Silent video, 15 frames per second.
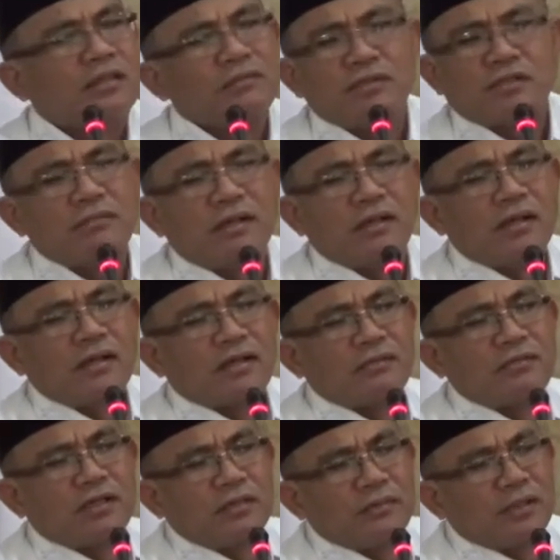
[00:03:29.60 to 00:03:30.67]
Anda bisa
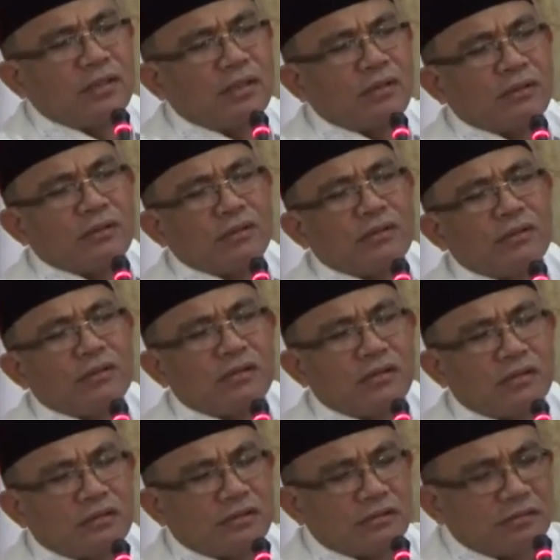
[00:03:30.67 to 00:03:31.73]
bayangkan bagaimana Allah